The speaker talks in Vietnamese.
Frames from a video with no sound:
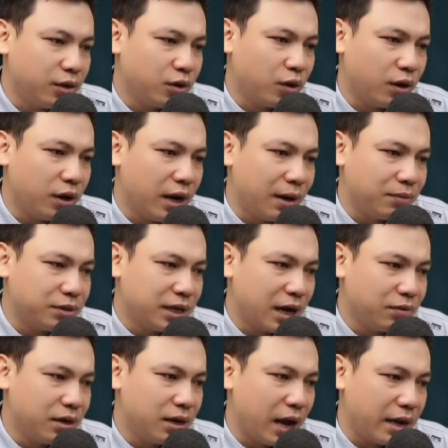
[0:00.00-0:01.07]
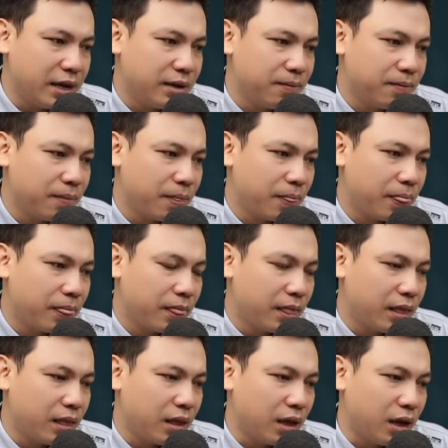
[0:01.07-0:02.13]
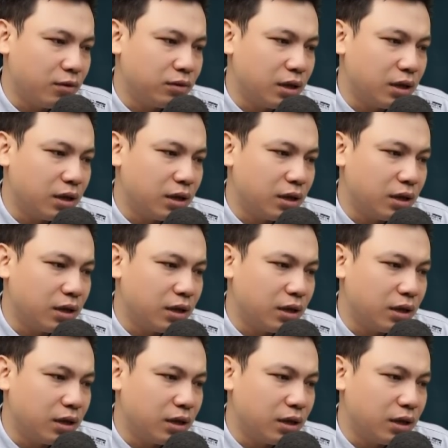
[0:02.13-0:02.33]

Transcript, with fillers: Tự nhiên họ ghét bỏ một người bất lương,